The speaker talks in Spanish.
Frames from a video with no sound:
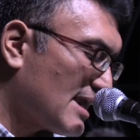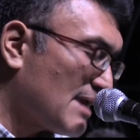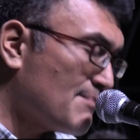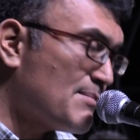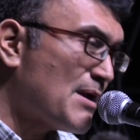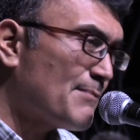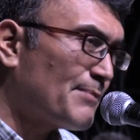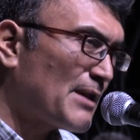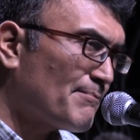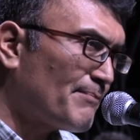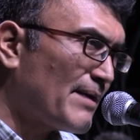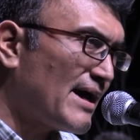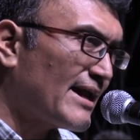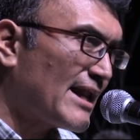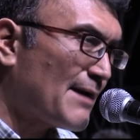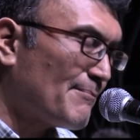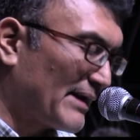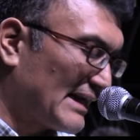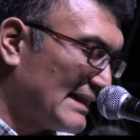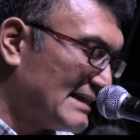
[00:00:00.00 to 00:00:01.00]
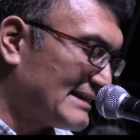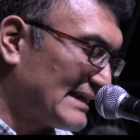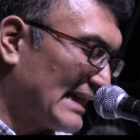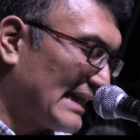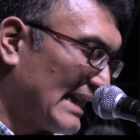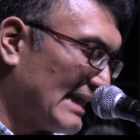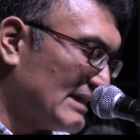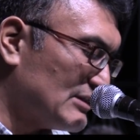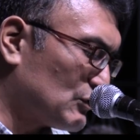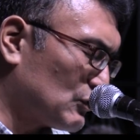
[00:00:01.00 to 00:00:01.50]
y me prepara para el
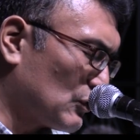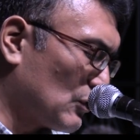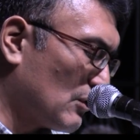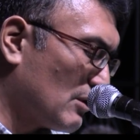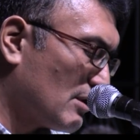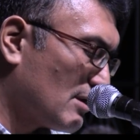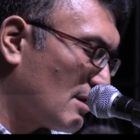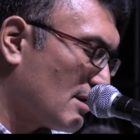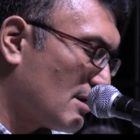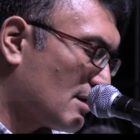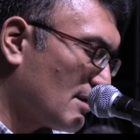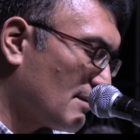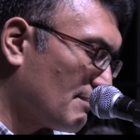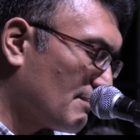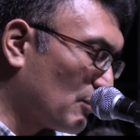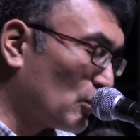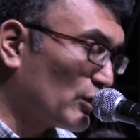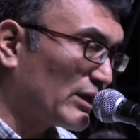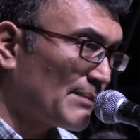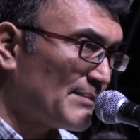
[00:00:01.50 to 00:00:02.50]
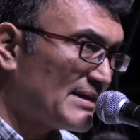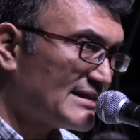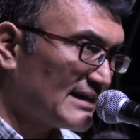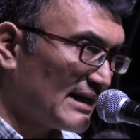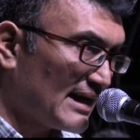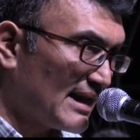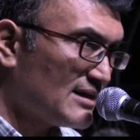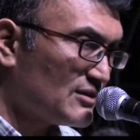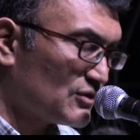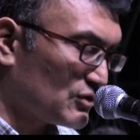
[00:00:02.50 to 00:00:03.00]
silencio, porque mi
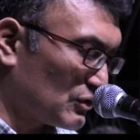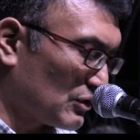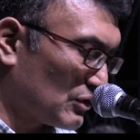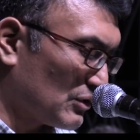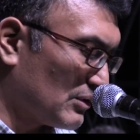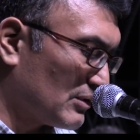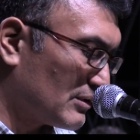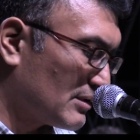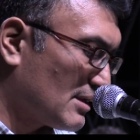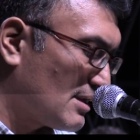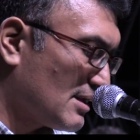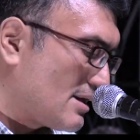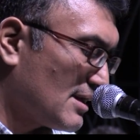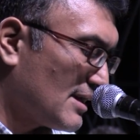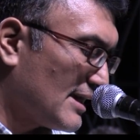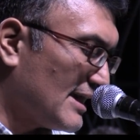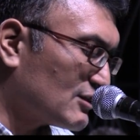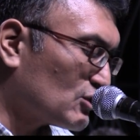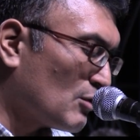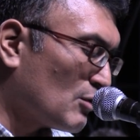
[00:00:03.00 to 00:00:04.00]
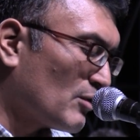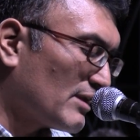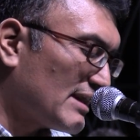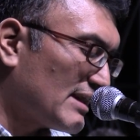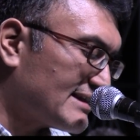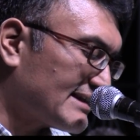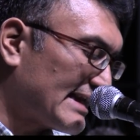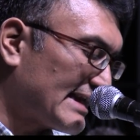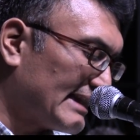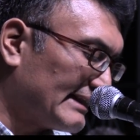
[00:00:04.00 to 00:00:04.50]
silencio es como
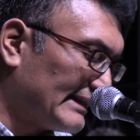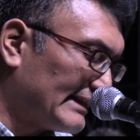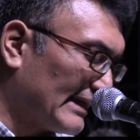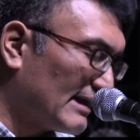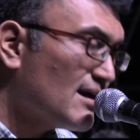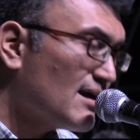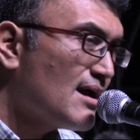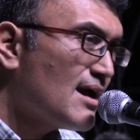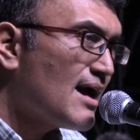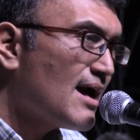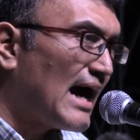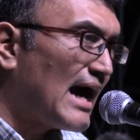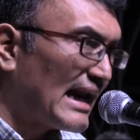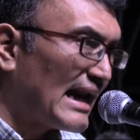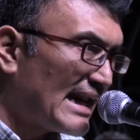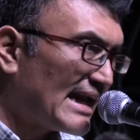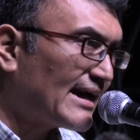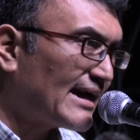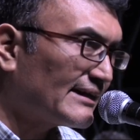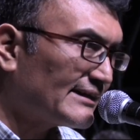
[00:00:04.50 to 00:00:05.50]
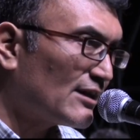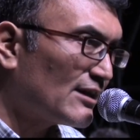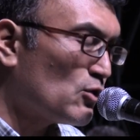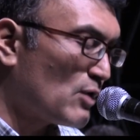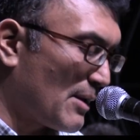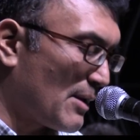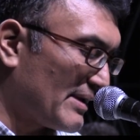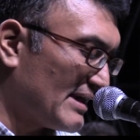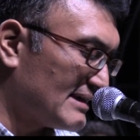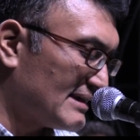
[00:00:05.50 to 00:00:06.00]
decirte, aléjate de
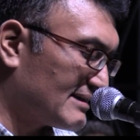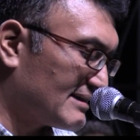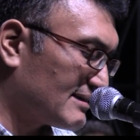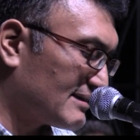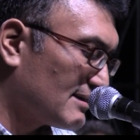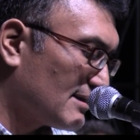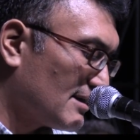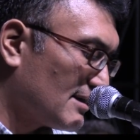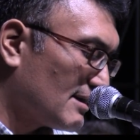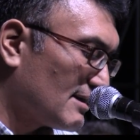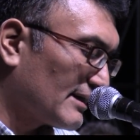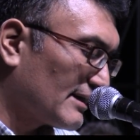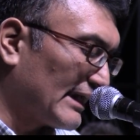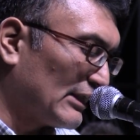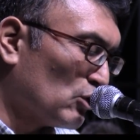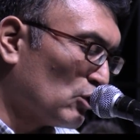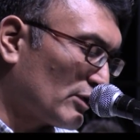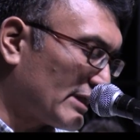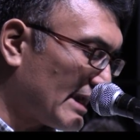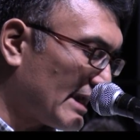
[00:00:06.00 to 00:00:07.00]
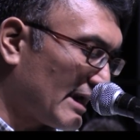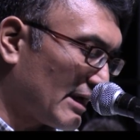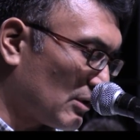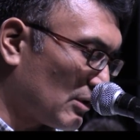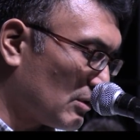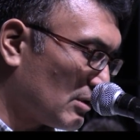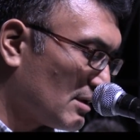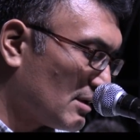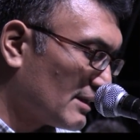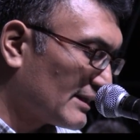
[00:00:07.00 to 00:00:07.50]
una vez, que no
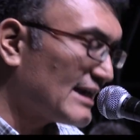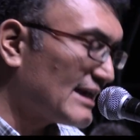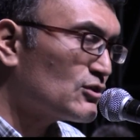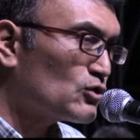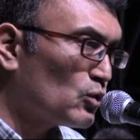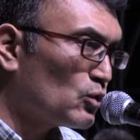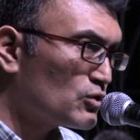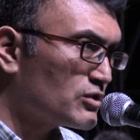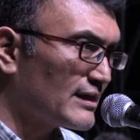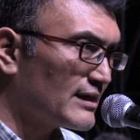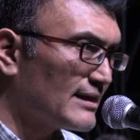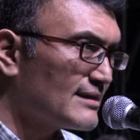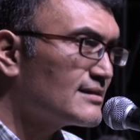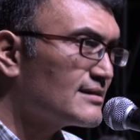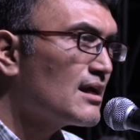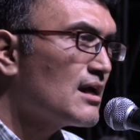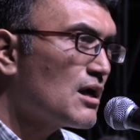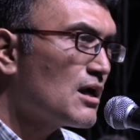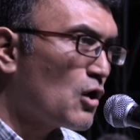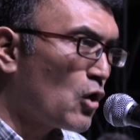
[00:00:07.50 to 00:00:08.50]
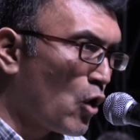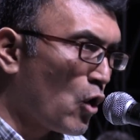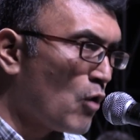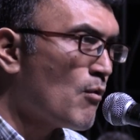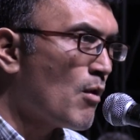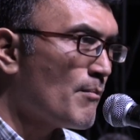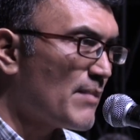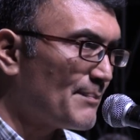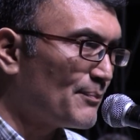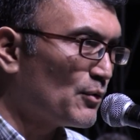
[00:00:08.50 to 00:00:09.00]
quiero que escuches
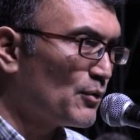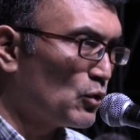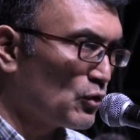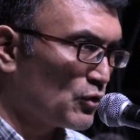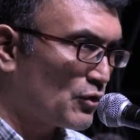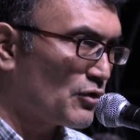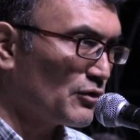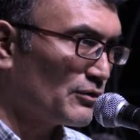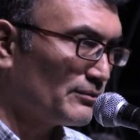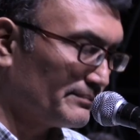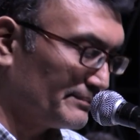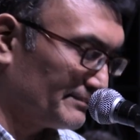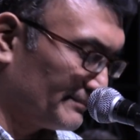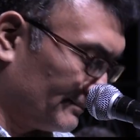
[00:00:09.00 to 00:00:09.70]
cómo me pudro.